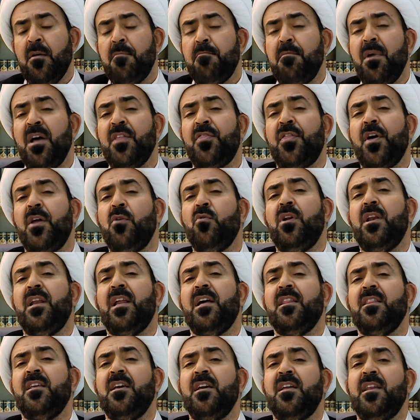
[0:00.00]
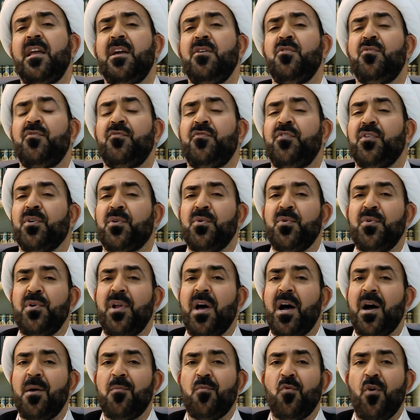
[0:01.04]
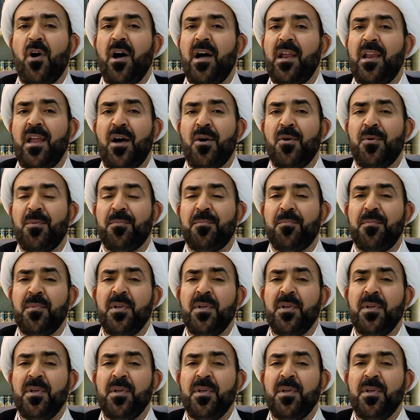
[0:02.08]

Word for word: مثل الذين ينفقون اموالهم